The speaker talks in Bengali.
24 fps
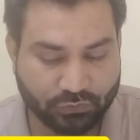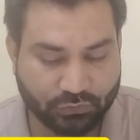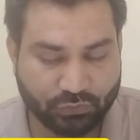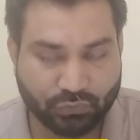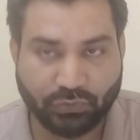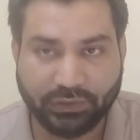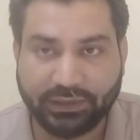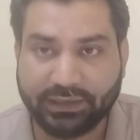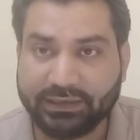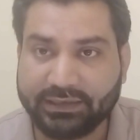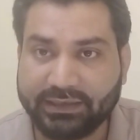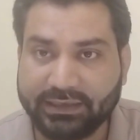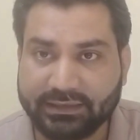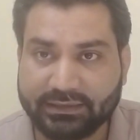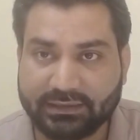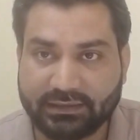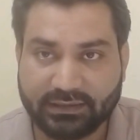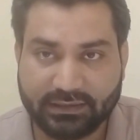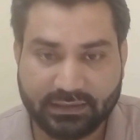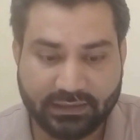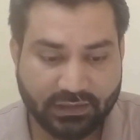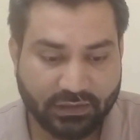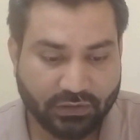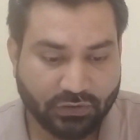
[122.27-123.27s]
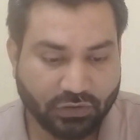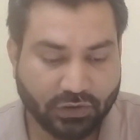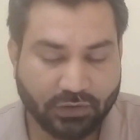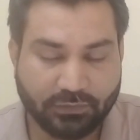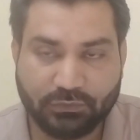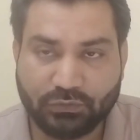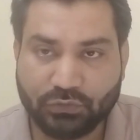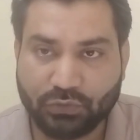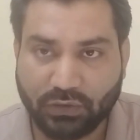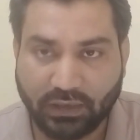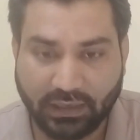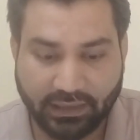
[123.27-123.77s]
টোয়েন্টিথ অফ
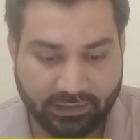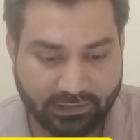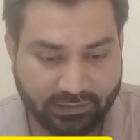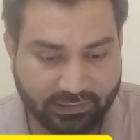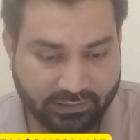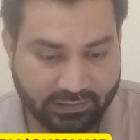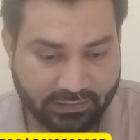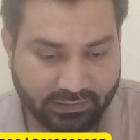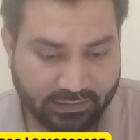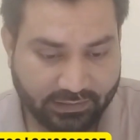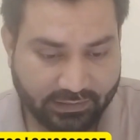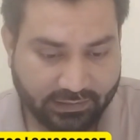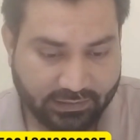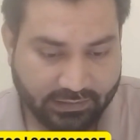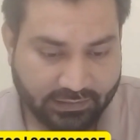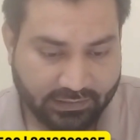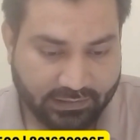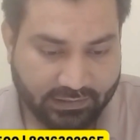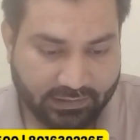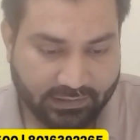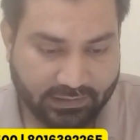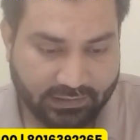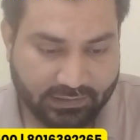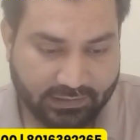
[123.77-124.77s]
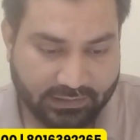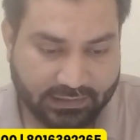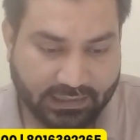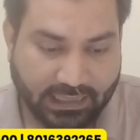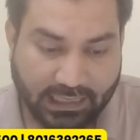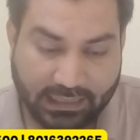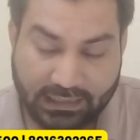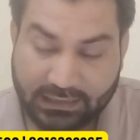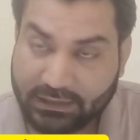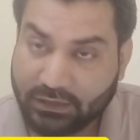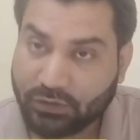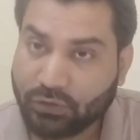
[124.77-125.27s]
জুলাই
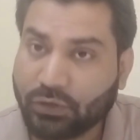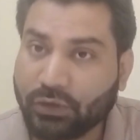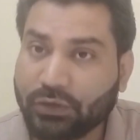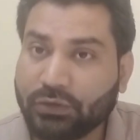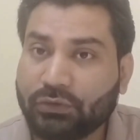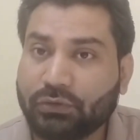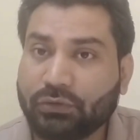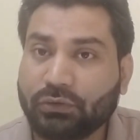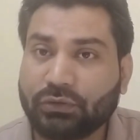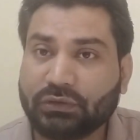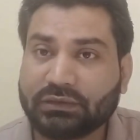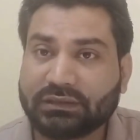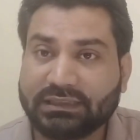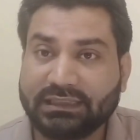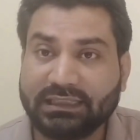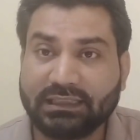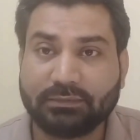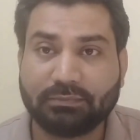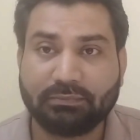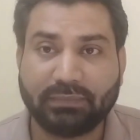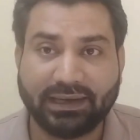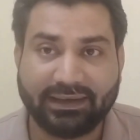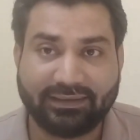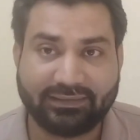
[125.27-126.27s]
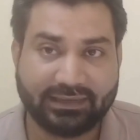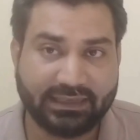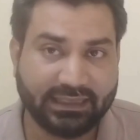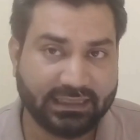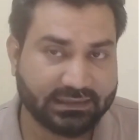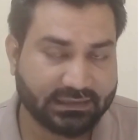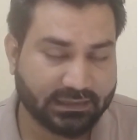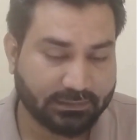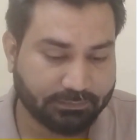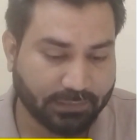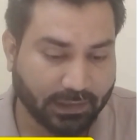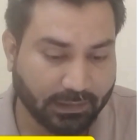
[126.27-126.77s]
কালকে হয়তো সিট
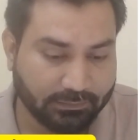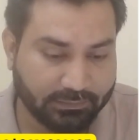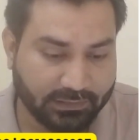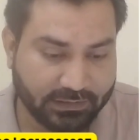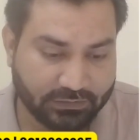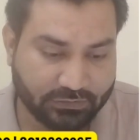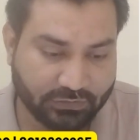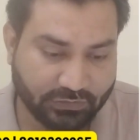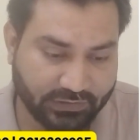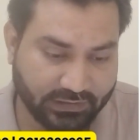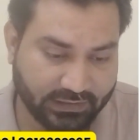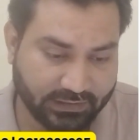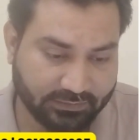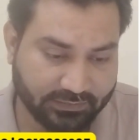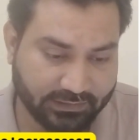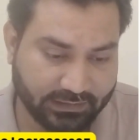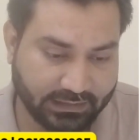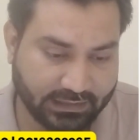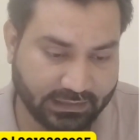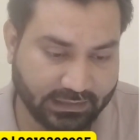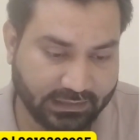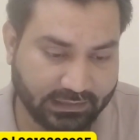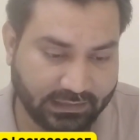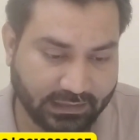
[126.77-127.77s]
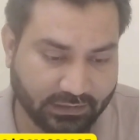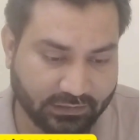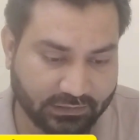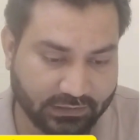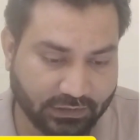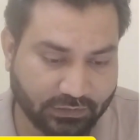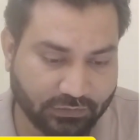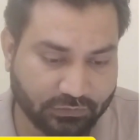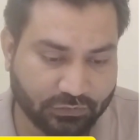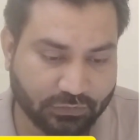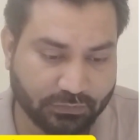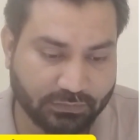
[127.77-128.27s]
ম্যাট্রিক্সটা পাবলিশ হয়ে যাবে এখানে দেখো
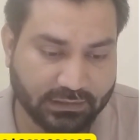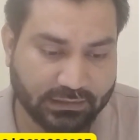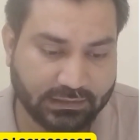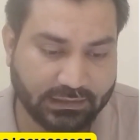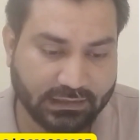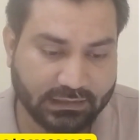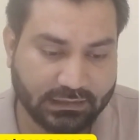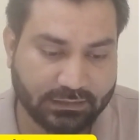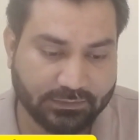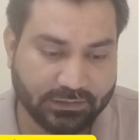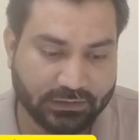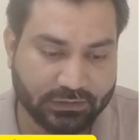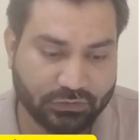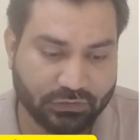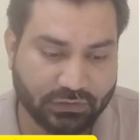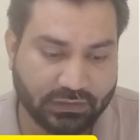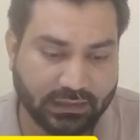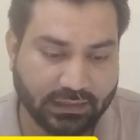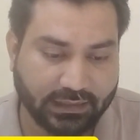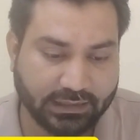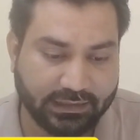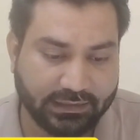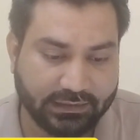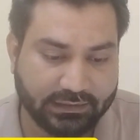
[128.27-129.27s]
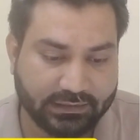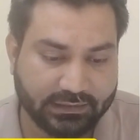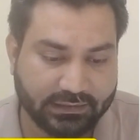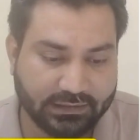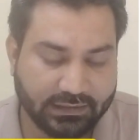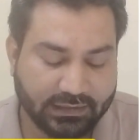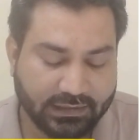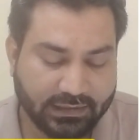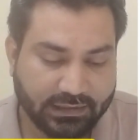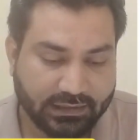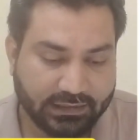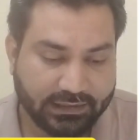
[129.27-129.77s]
দেখো তোমরা দেখতে পাচ্ছ কারেন্ট
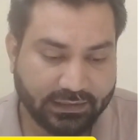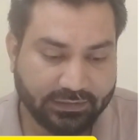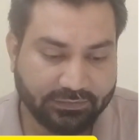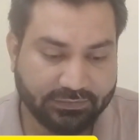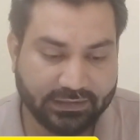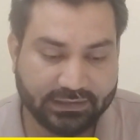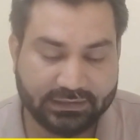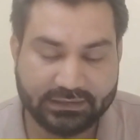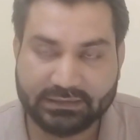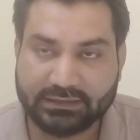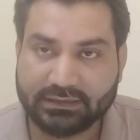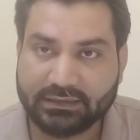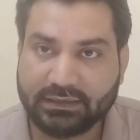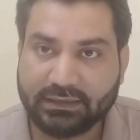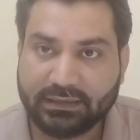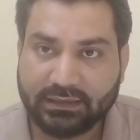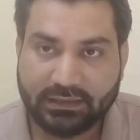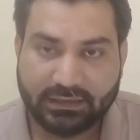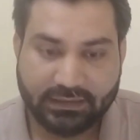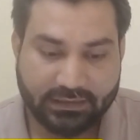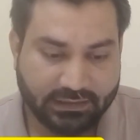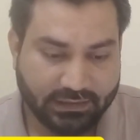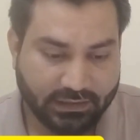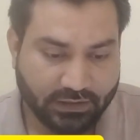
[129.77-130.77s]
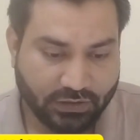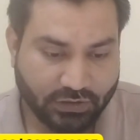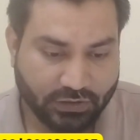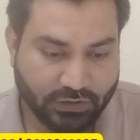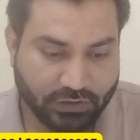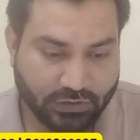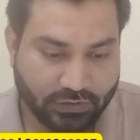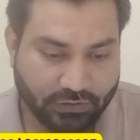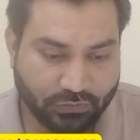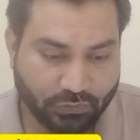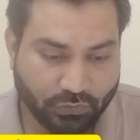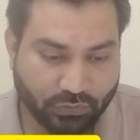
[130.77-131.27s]
ইভেন্টস
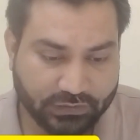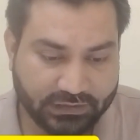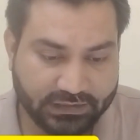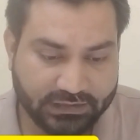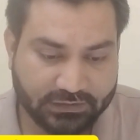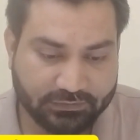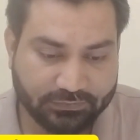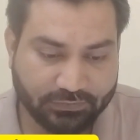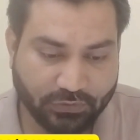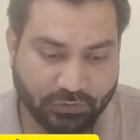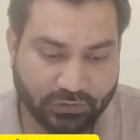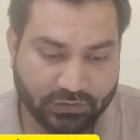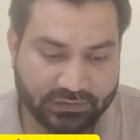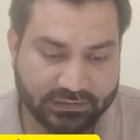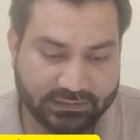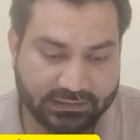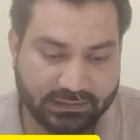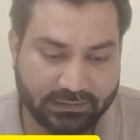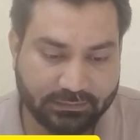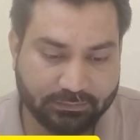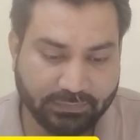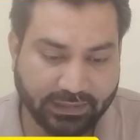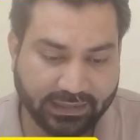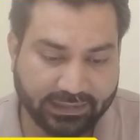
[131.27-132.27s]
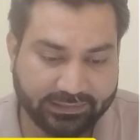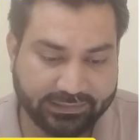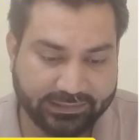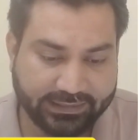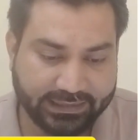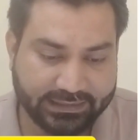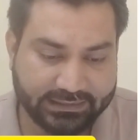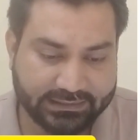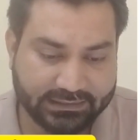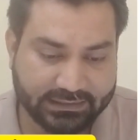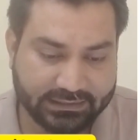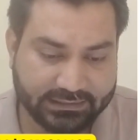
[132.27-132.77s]
notice for সিট
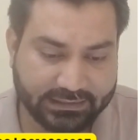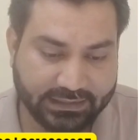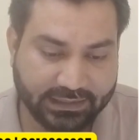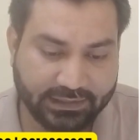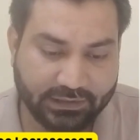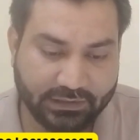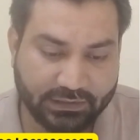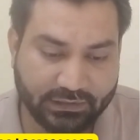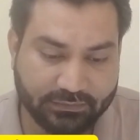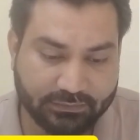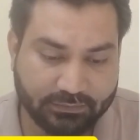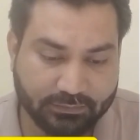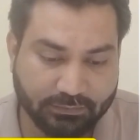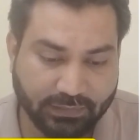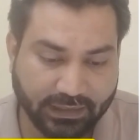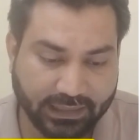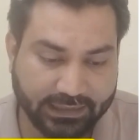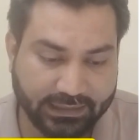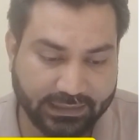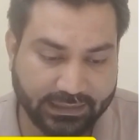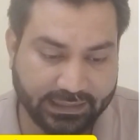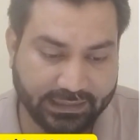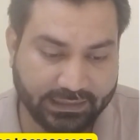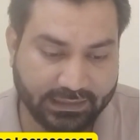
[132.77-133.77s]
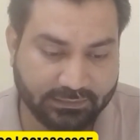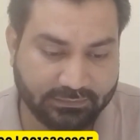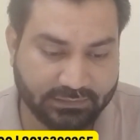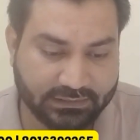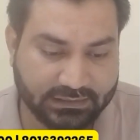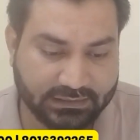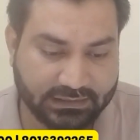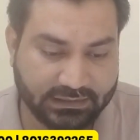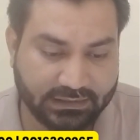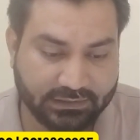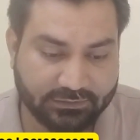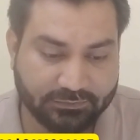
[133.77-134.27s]
ম্যাট্রিক্স sent by NMC
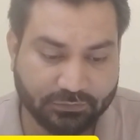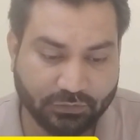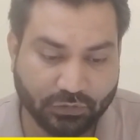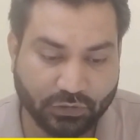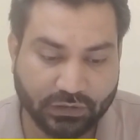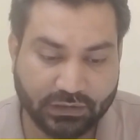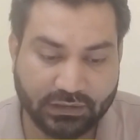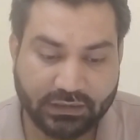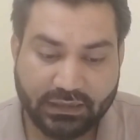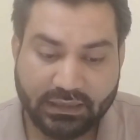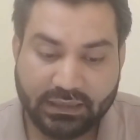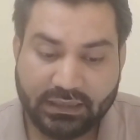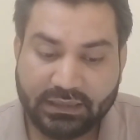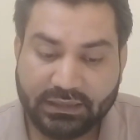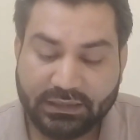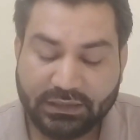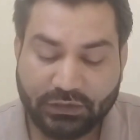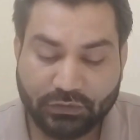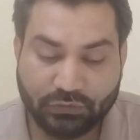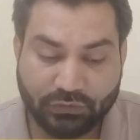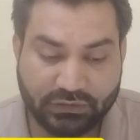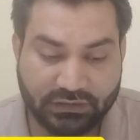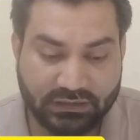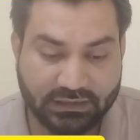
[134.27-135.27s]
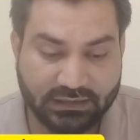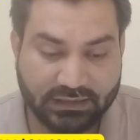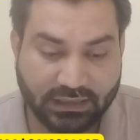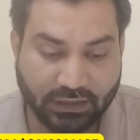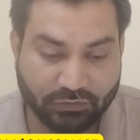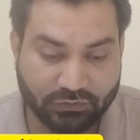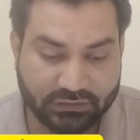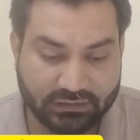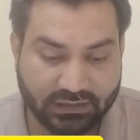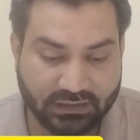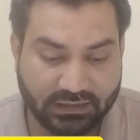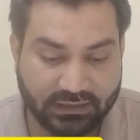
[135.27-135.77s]
for UG
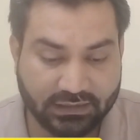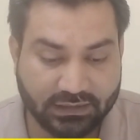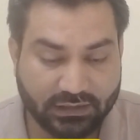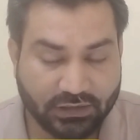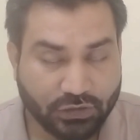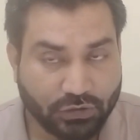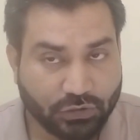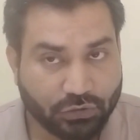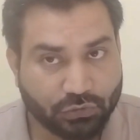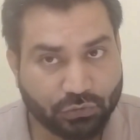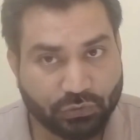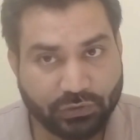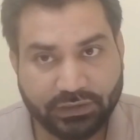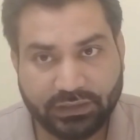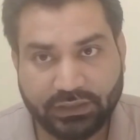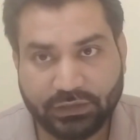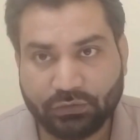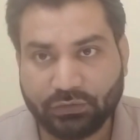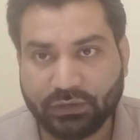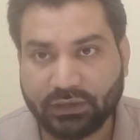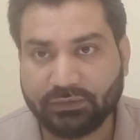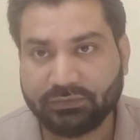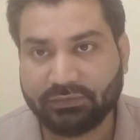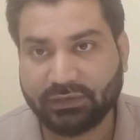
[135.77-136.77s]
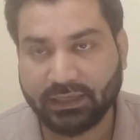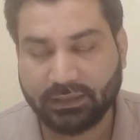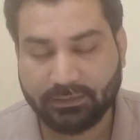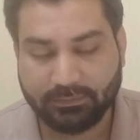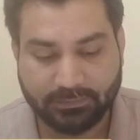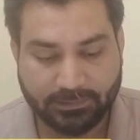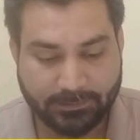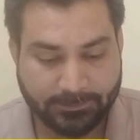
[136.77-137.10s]
কাউন্সিলিং টোয়েন্টি টোয়েন্টি ফাইভ